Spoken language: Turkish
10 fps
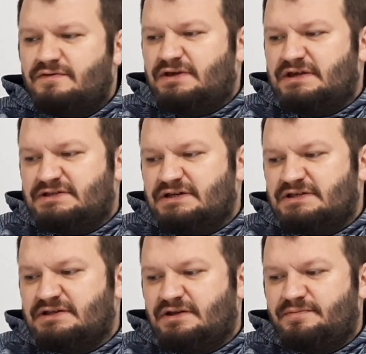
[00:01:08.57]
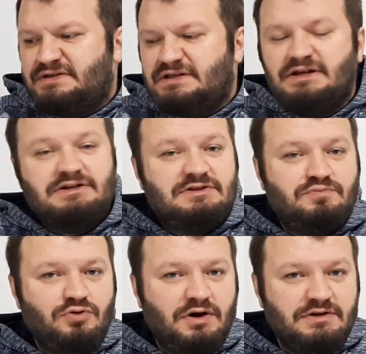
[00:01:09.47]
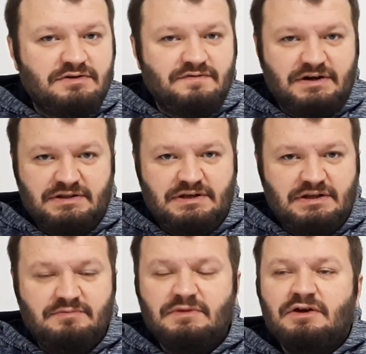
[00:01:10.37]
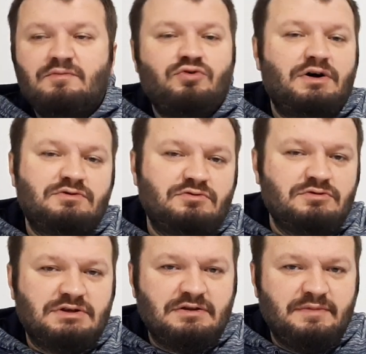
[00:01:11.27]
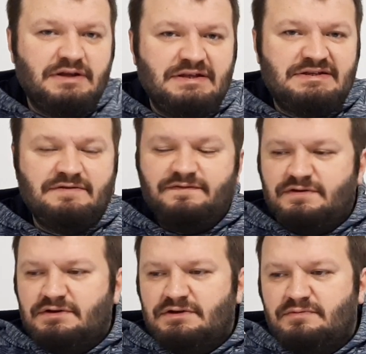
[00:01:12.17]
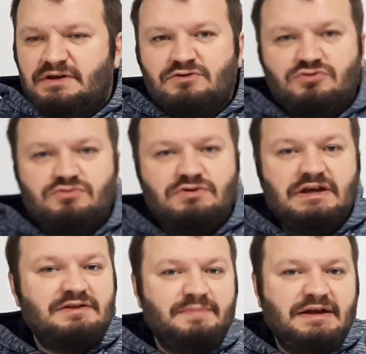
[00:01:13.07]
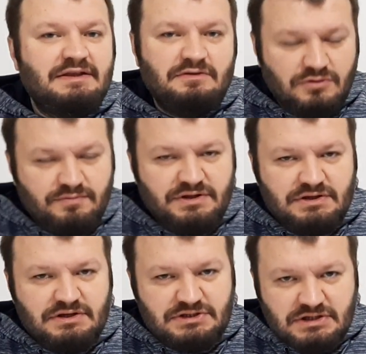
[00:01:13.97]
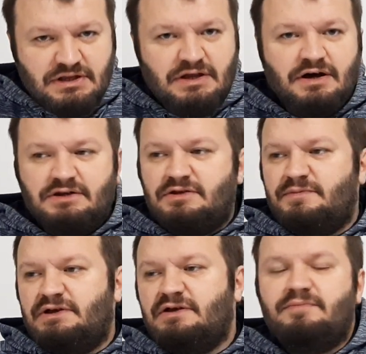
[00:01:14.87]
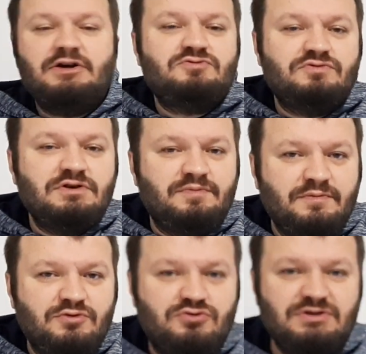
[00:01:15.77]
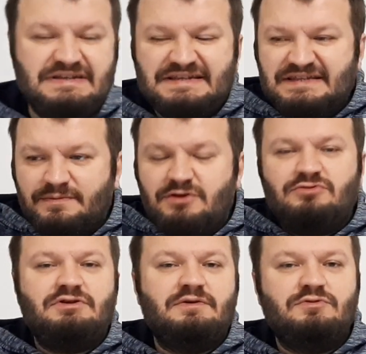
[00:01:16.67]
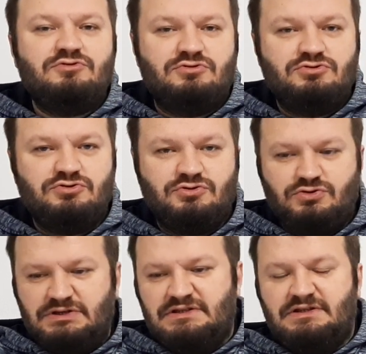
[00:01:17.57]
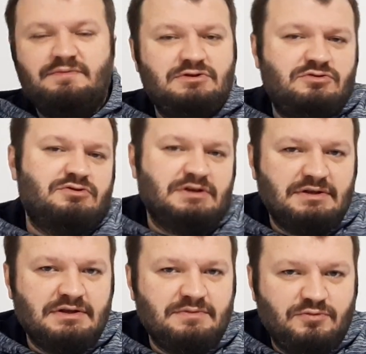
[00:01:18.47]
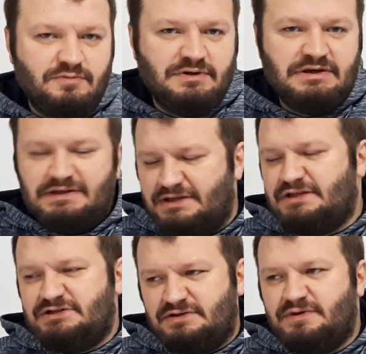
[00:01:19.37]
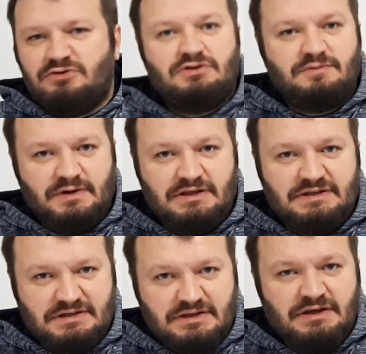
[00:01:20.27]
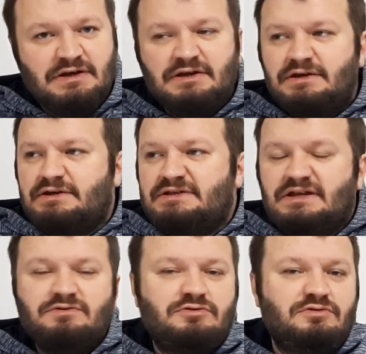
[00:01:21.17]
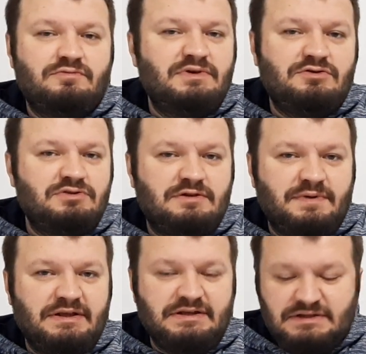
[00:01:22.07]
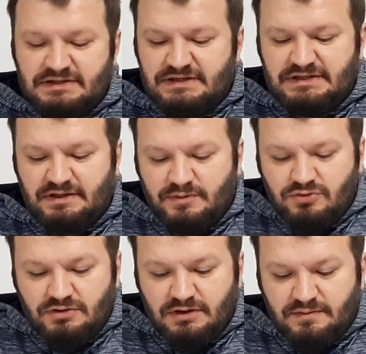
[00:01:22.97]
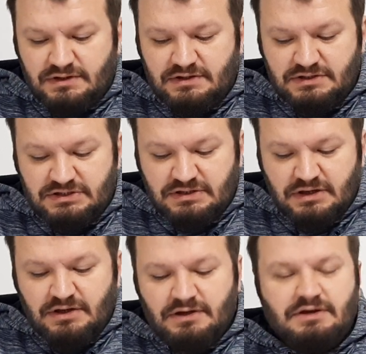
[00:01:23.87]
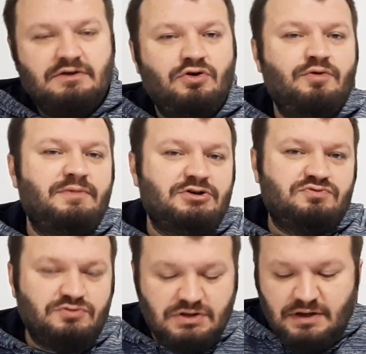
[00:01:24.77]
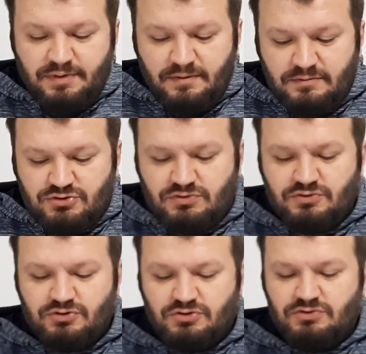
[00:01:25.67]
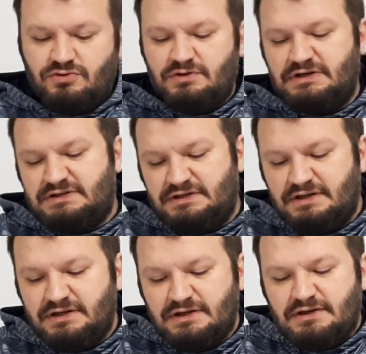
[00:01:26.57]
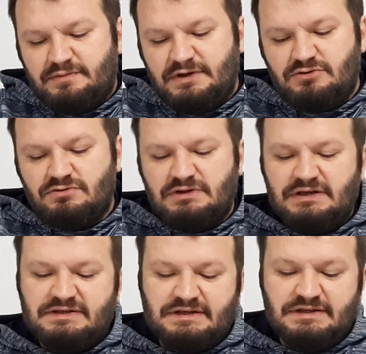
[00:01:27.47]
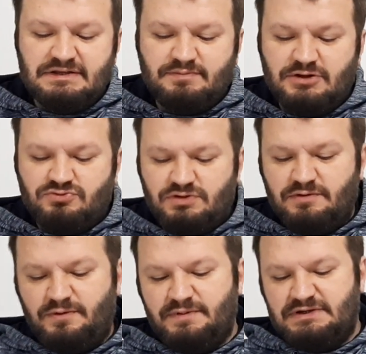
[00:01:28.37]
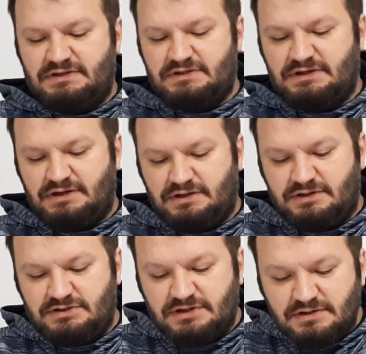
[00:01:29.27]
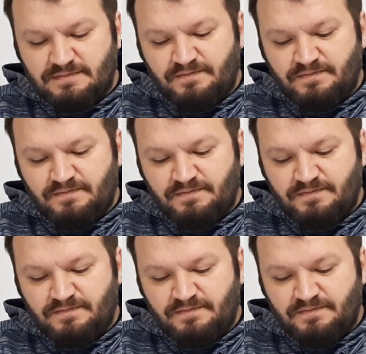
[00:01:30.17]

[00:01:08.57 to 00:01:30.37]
ve geçen seneden mesela işte puanın var diyelim. Puanın olsa da maalesef e, mezuniyet belgen olmadığı için atamaya başvuru yapamıyorsun. Sisteme yükleyemiyorsun çünkü. Sistem istiyor senden diplomayı ya da işte mezuniyet belgesini. E, sen o mezuniyet belgesini sisteme yükleyemediğin için e, ön başvurunu yapamamış oluyorsun. Dolayısıyla mezun değilseniz başvuru yapamazsınız arkadaşlar.